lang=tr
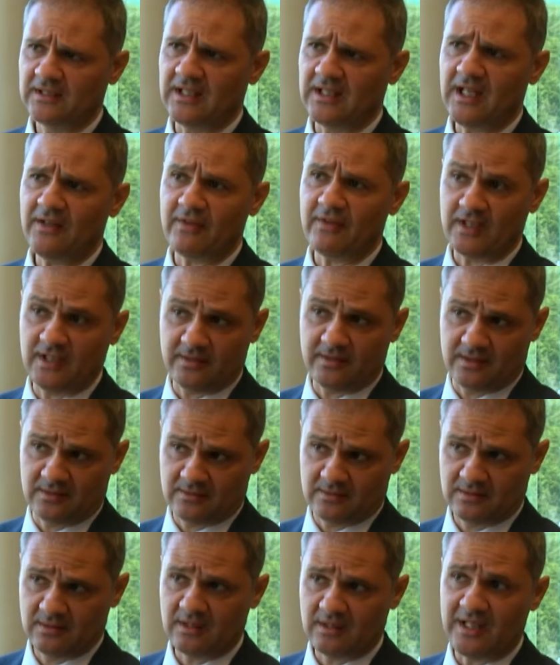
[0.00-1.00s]
Daha farklı
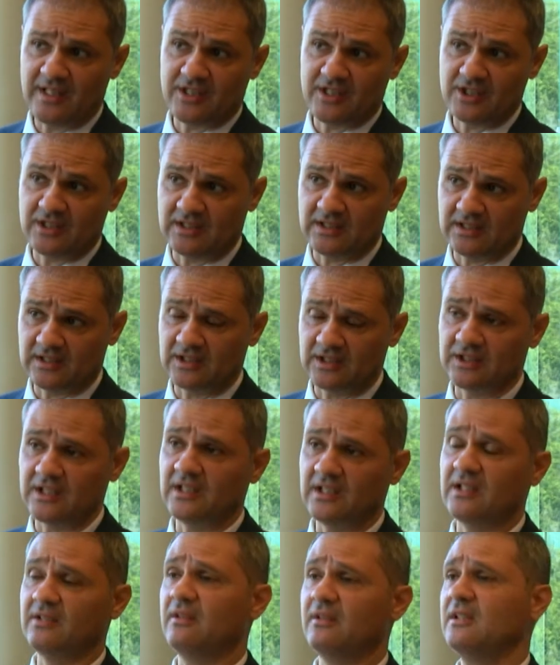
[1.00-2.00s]
ayrıcalıkları
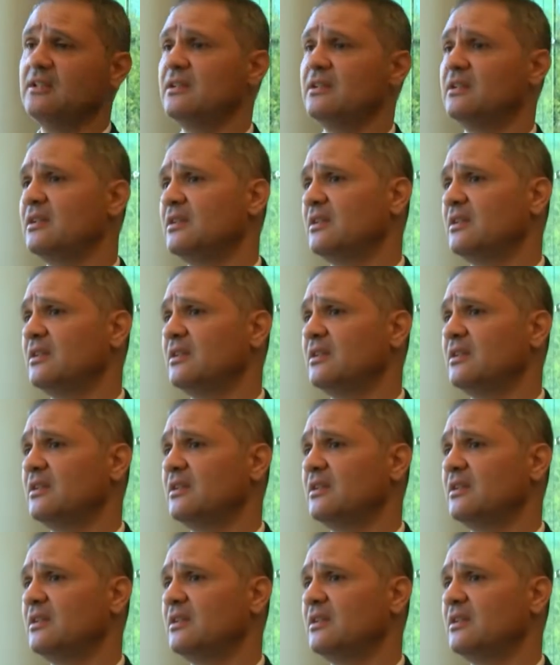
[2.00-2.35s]
şeyleri var.